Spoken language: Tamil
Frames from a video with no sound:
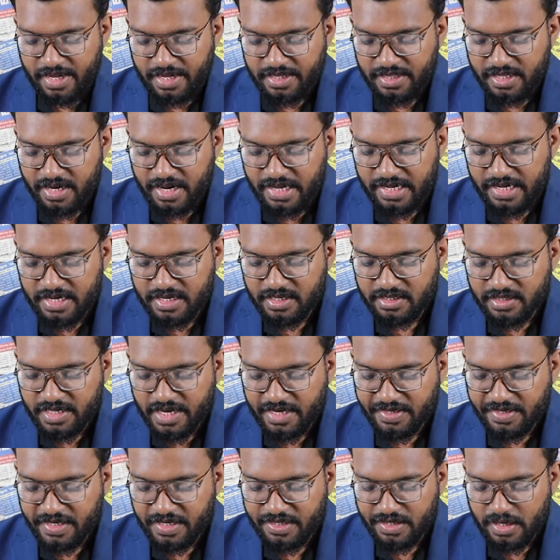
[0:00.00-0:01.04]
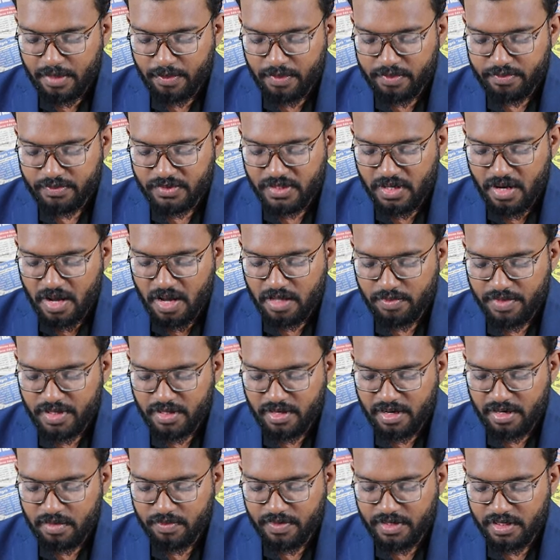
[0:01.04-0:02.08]
இந்நிலையில் நேற்றைய தினமும்
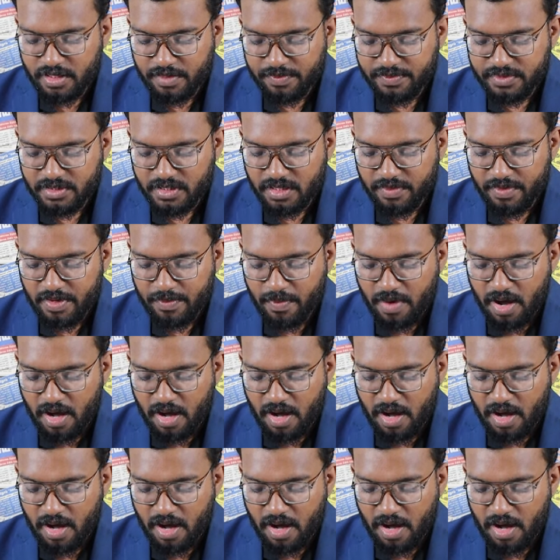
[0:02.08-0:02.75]
ஜனாதிபதி ரணில் விக்ரமசிங்கவை